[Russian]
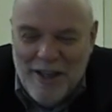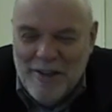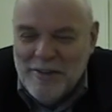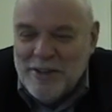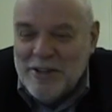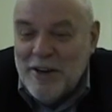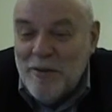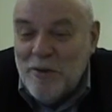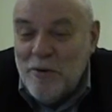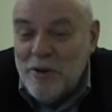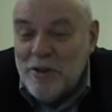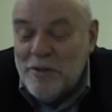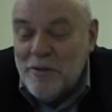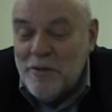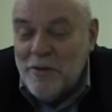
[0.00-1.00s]
вначале
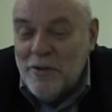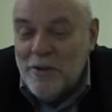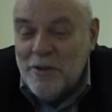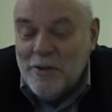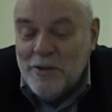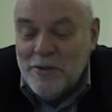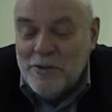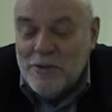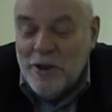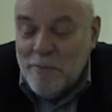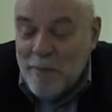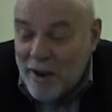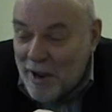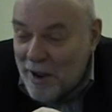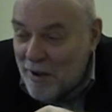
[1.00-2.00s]
выходит э,
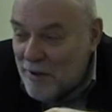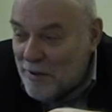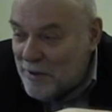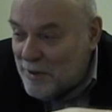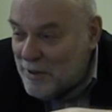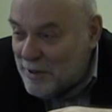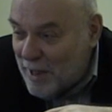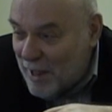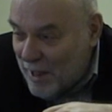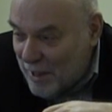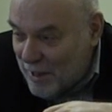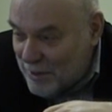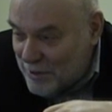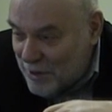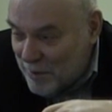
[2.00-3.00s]
черепаха, да,
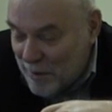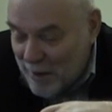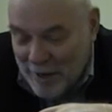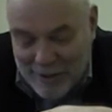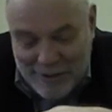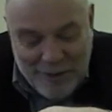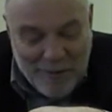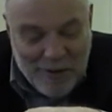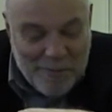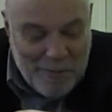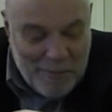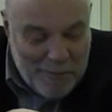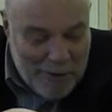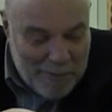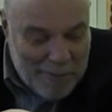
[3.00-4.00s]
черепаха, символ
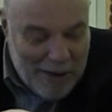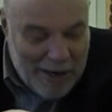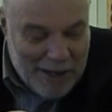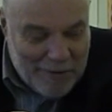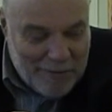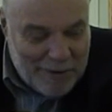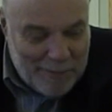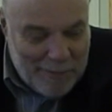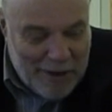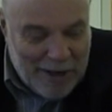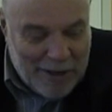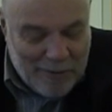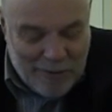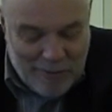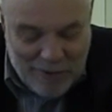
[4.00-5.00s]
медленного,
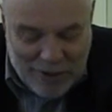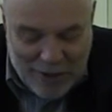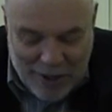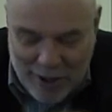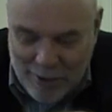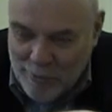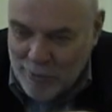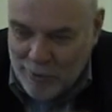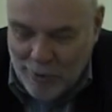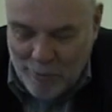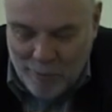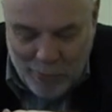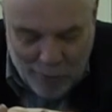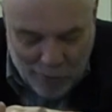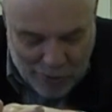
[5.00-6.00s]
медленного движения, немножко
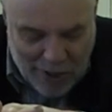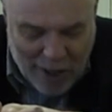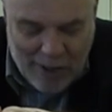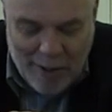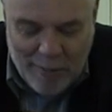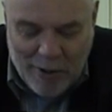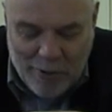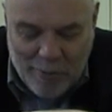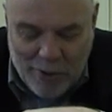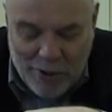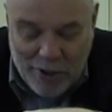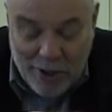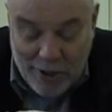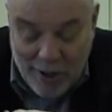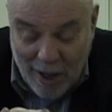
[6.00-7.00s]
устал, да, прошу
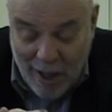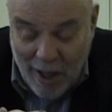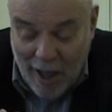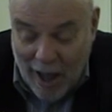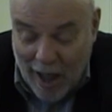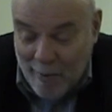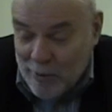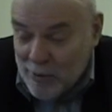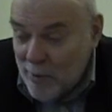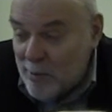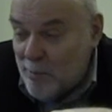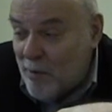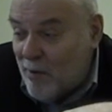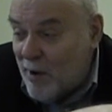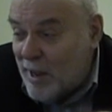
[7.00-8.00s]
прощения, да. А потом
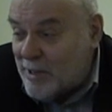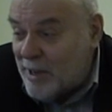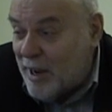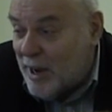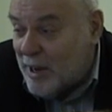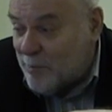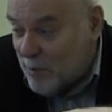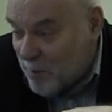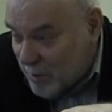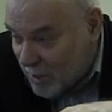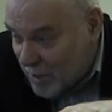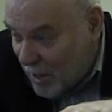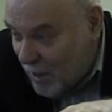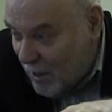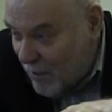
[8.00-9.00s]
отправляется Гелес, понимаете,
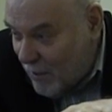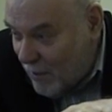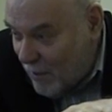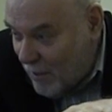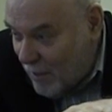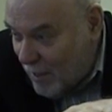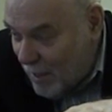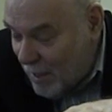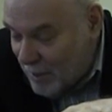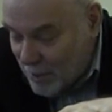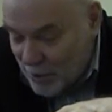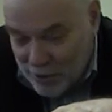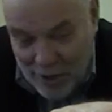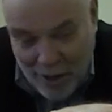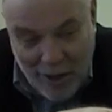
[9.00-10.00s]
да?
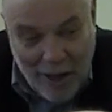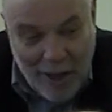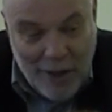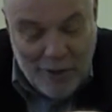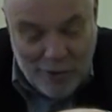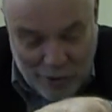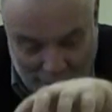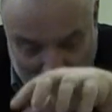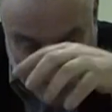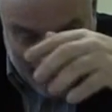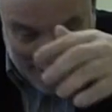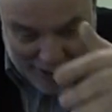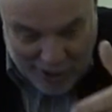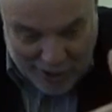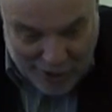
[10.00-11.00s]
Значит,
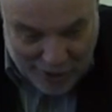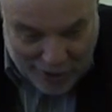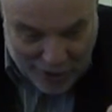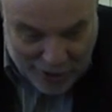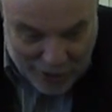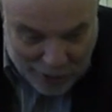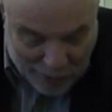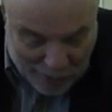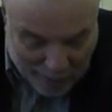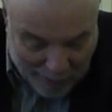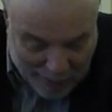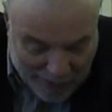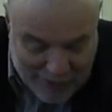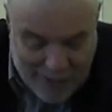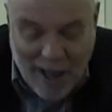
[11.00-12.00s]
черепаха 30 секунд
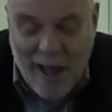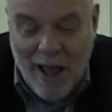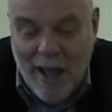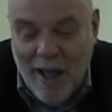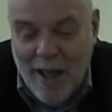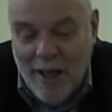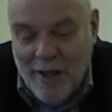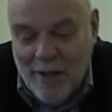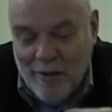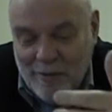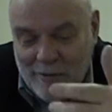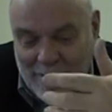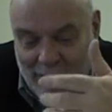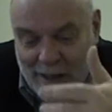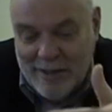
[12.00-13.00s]
проползла,
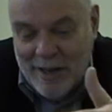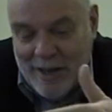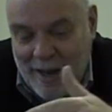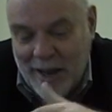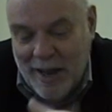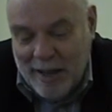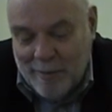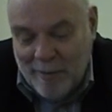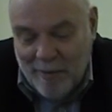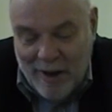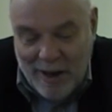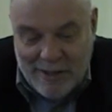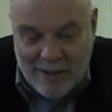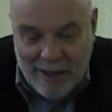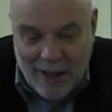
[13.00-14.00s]
Вслед за ней
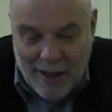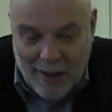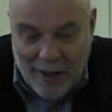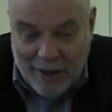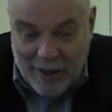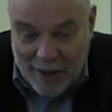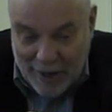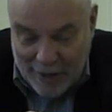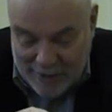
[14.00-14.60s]
отправляется Ахиллес,